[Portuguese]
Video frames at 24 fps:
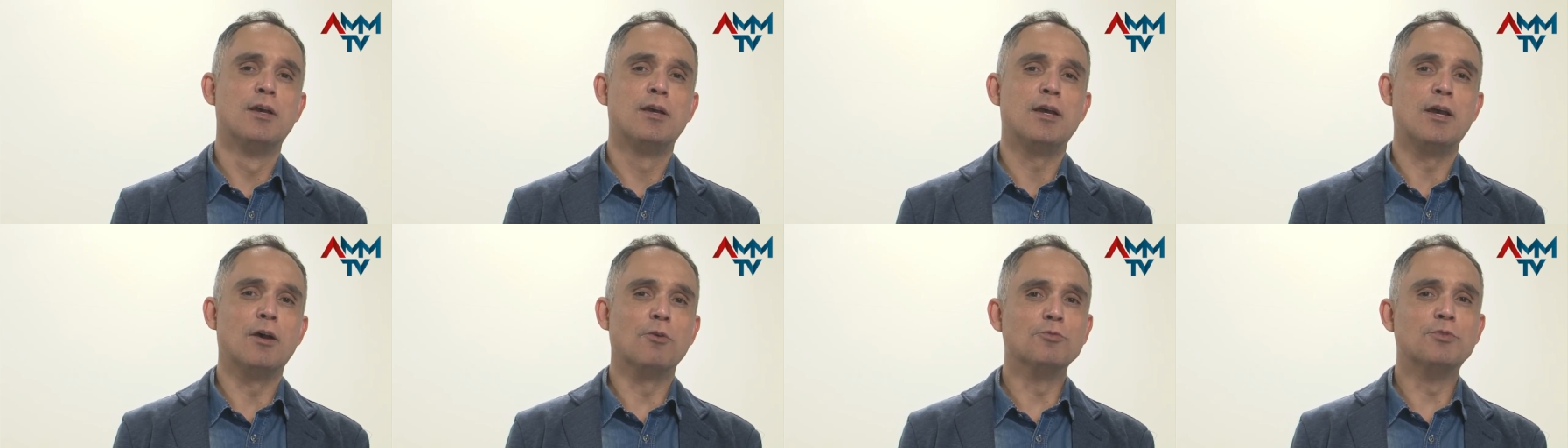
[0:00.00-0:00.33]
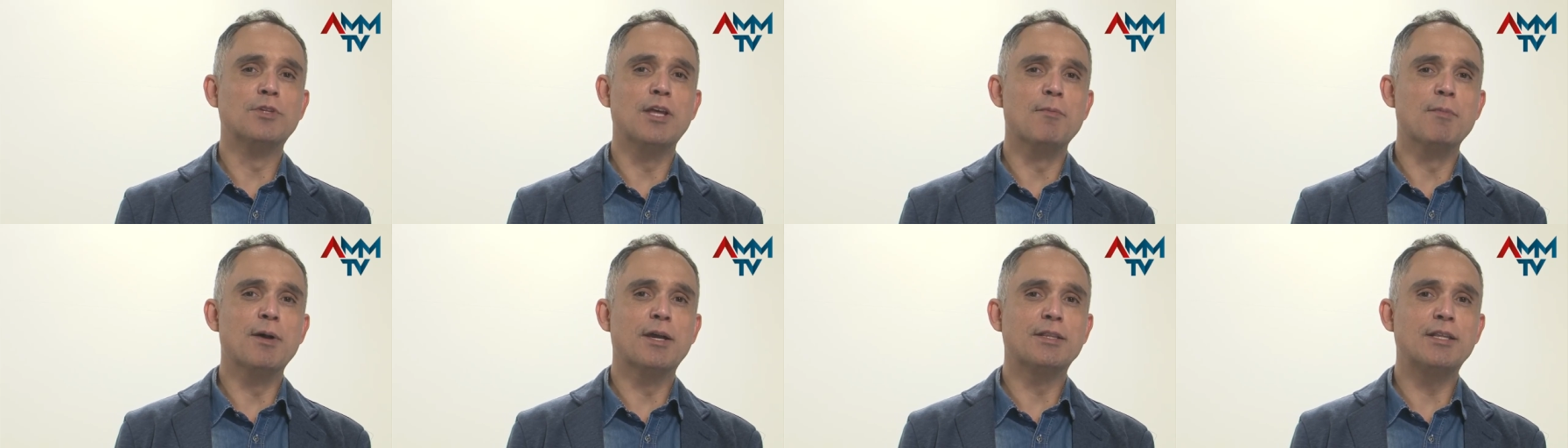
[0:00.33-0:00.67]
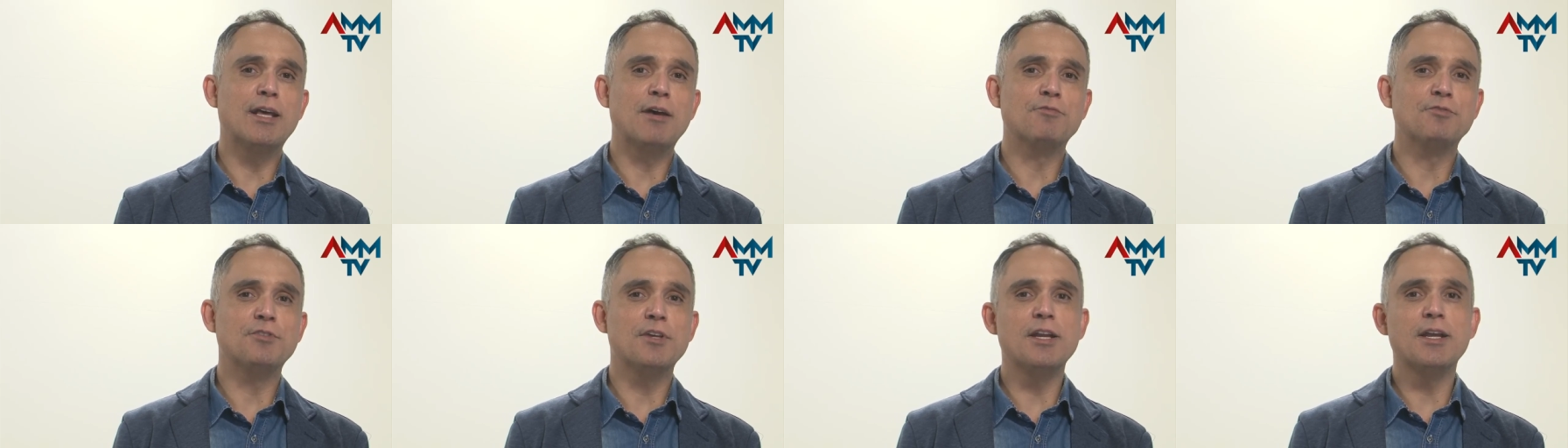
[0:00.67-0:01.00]
é um tema que
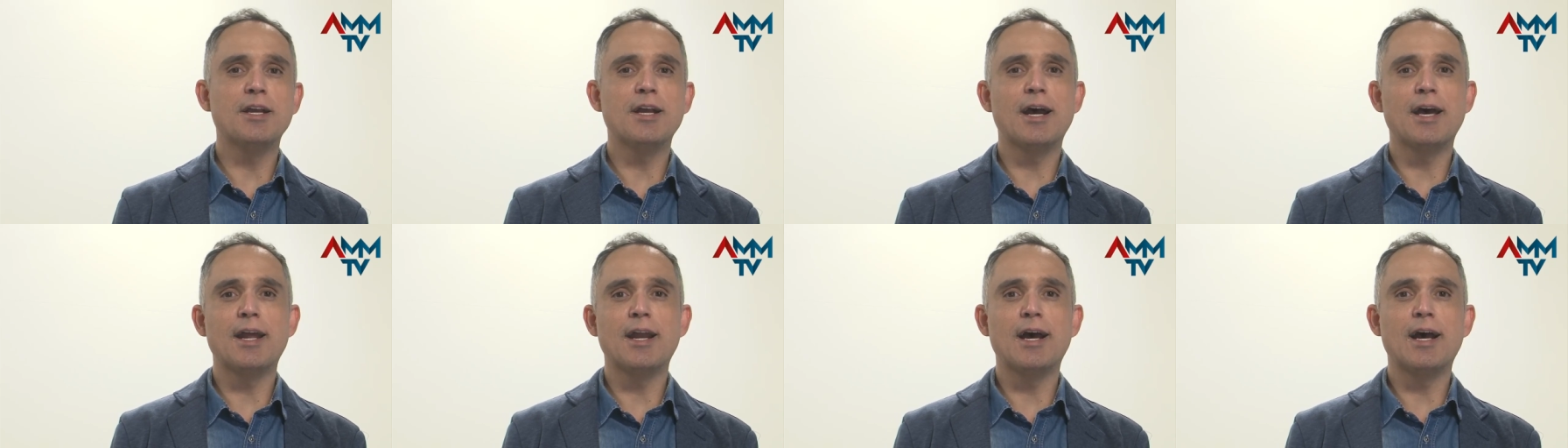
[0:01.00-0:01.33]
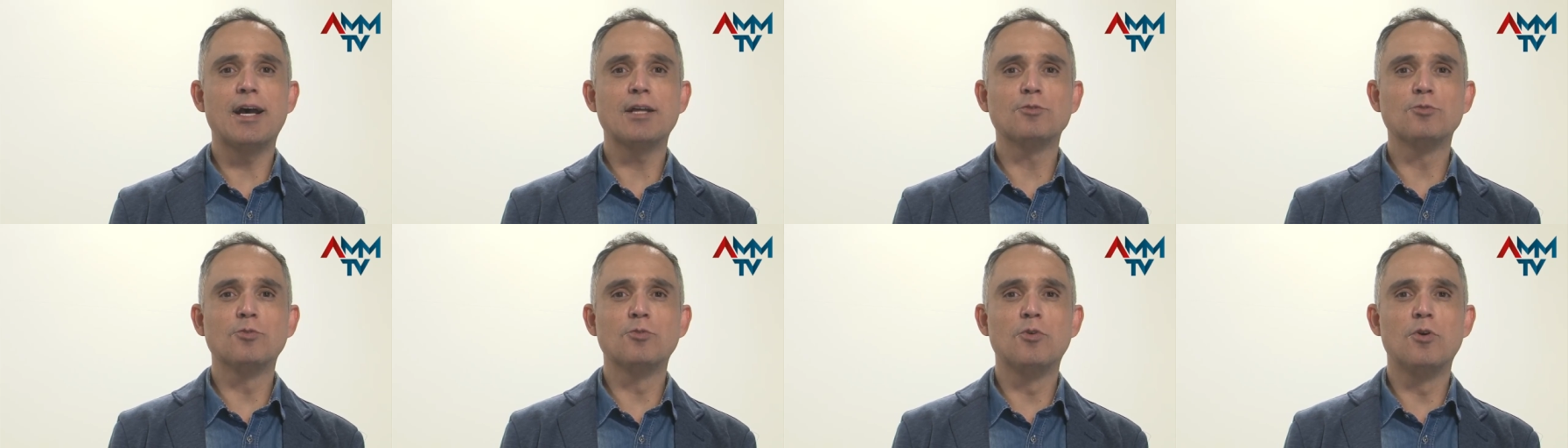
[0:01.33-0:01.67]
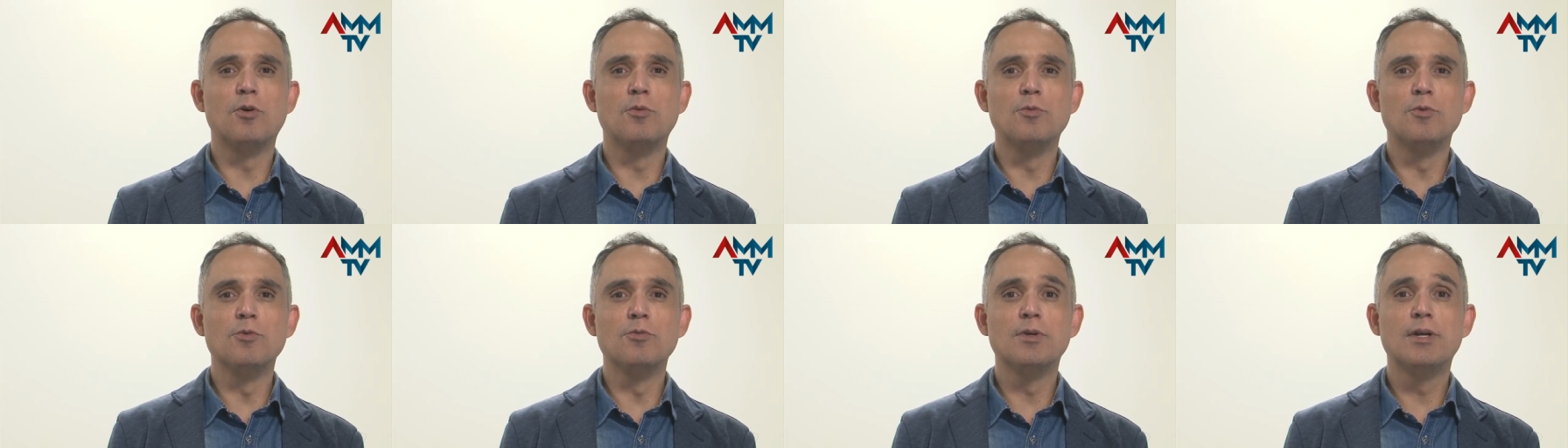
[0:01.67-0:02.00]
deve ser encarado
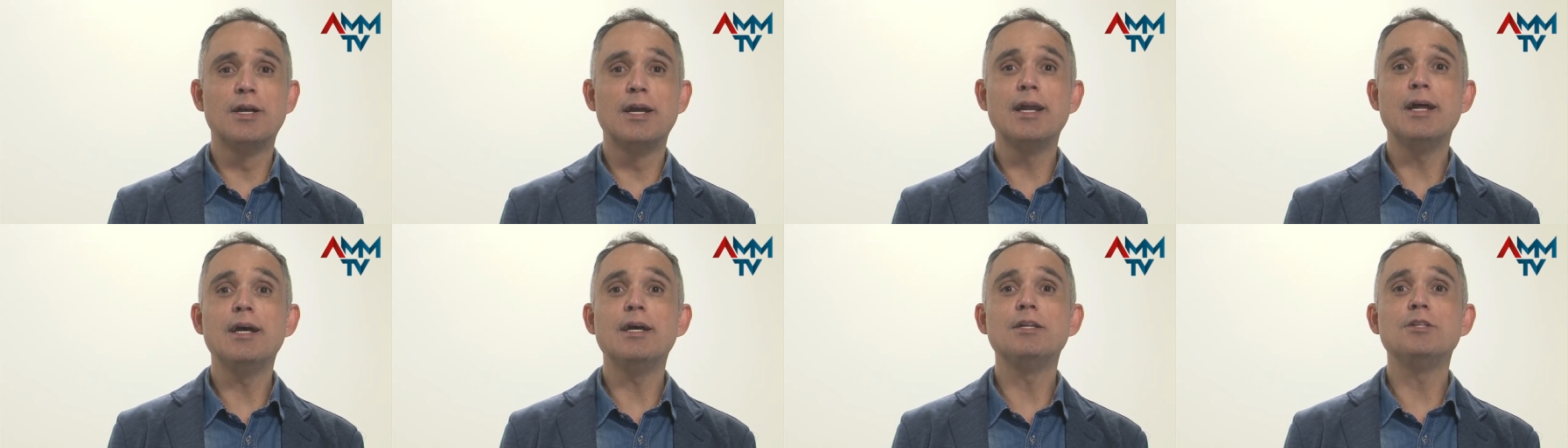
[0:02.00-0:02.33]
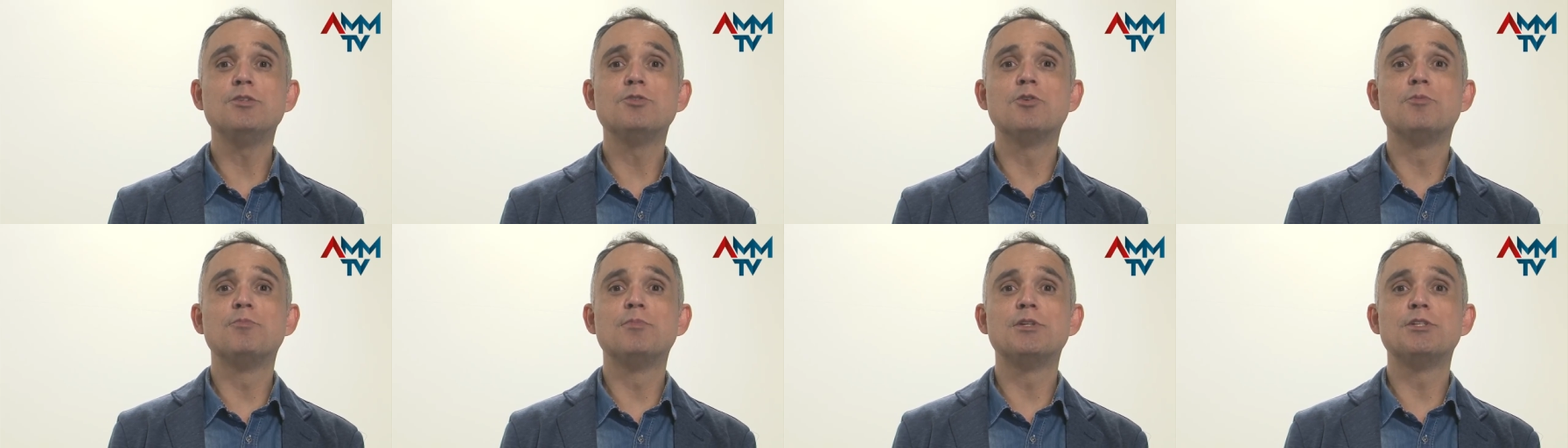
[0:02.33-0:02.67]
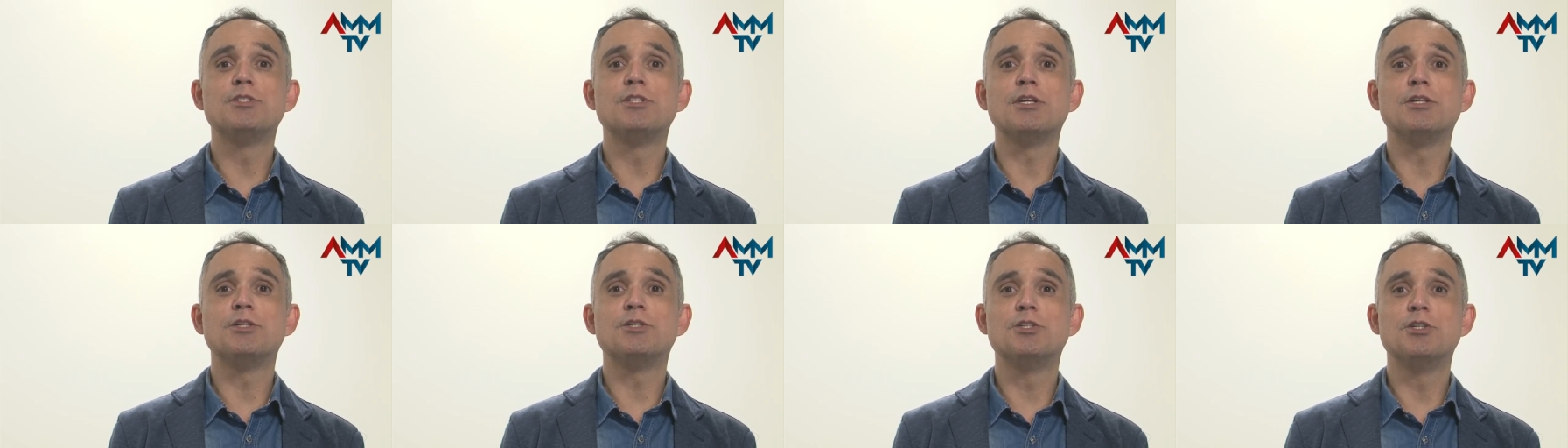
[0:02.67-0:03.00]
como um grande
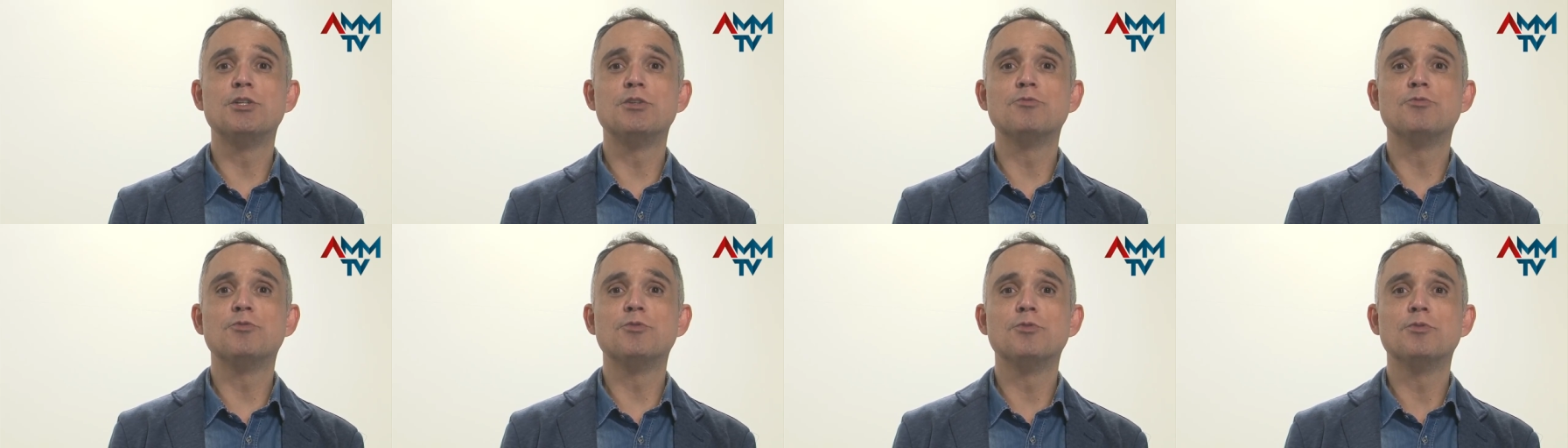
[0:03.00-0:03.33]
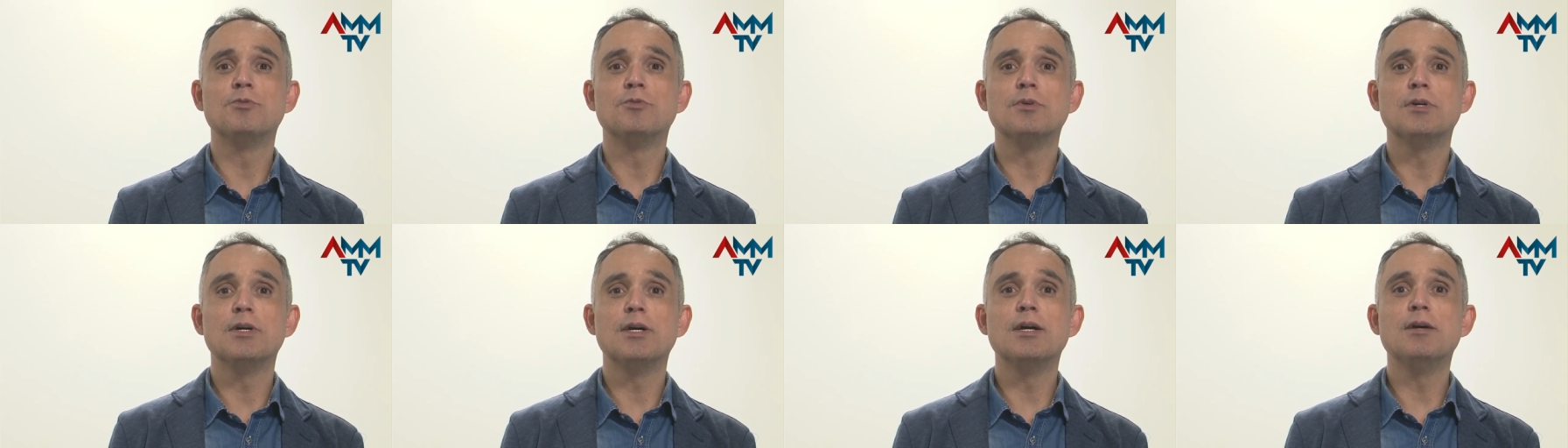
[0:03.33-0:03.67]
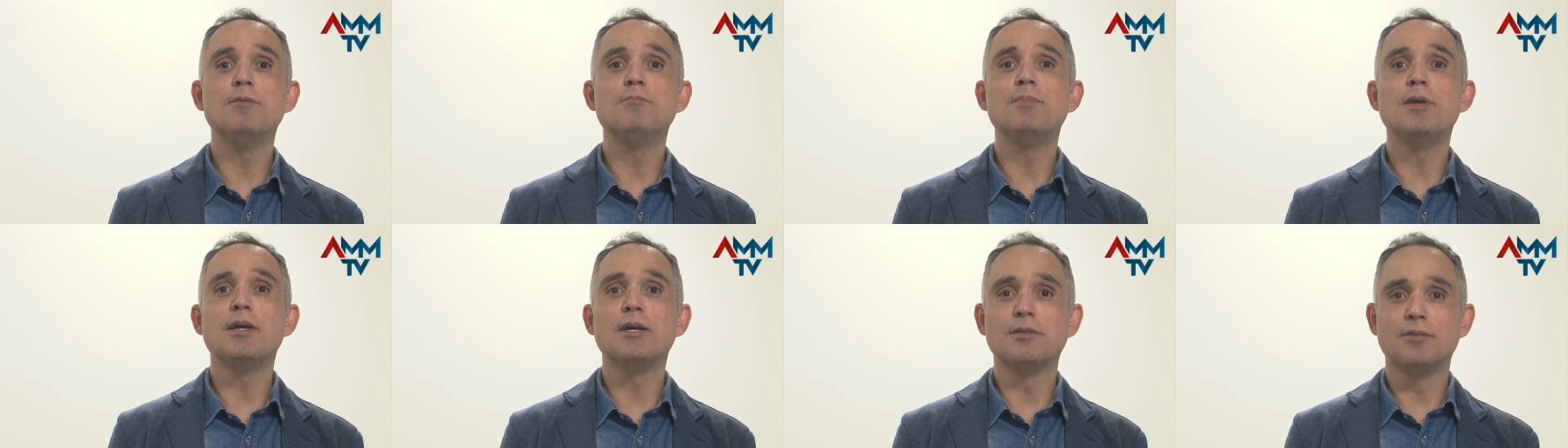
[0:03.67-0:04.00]
objetivo
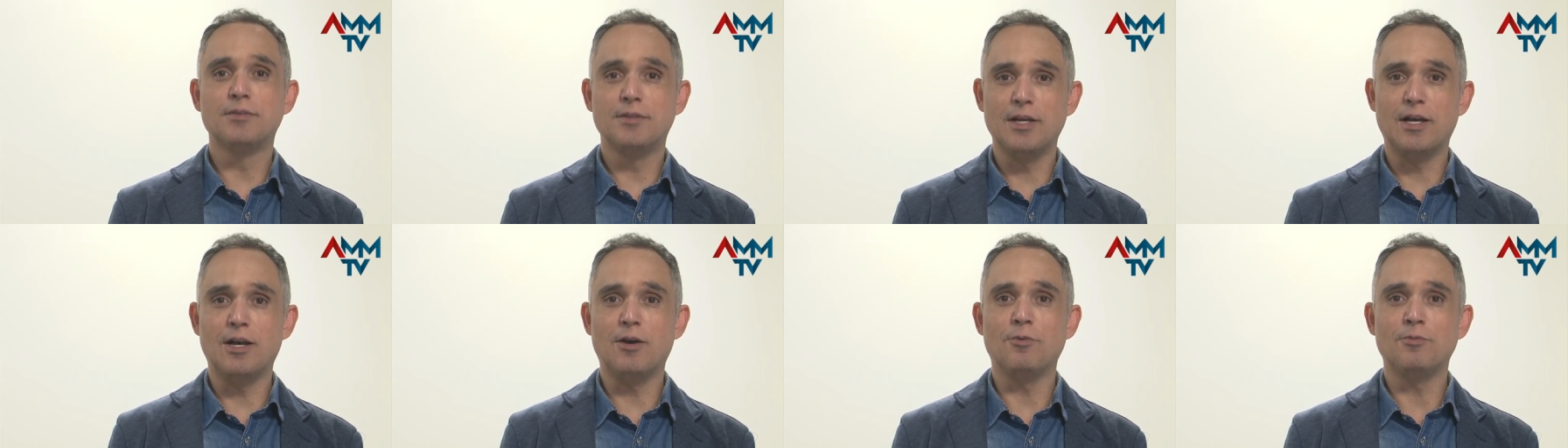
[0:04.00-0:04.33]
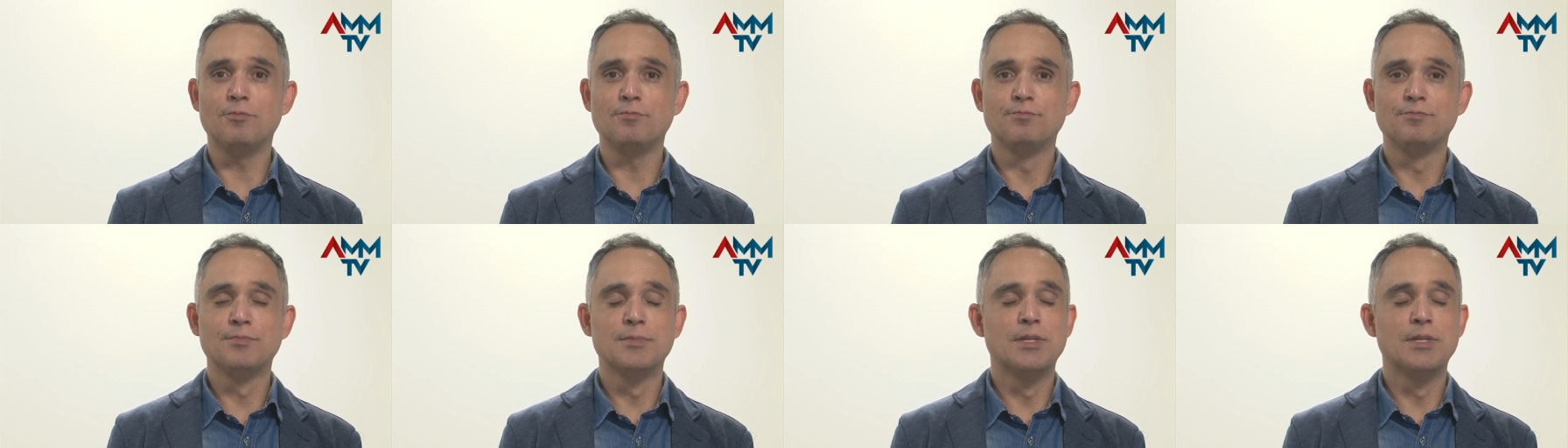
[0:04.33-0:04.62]
ambiental.